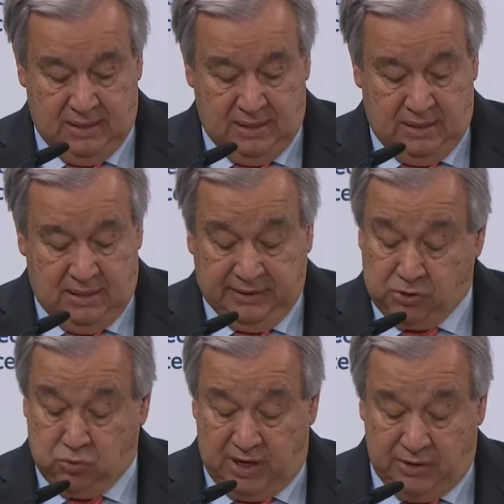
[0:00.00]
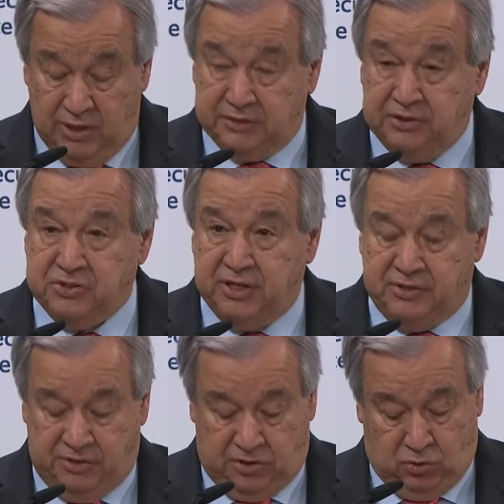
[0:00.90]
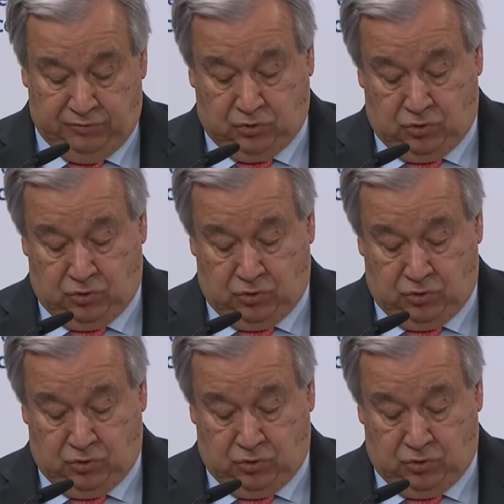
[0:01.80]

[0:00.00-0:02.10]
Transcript: à convenir de réductions d'armement,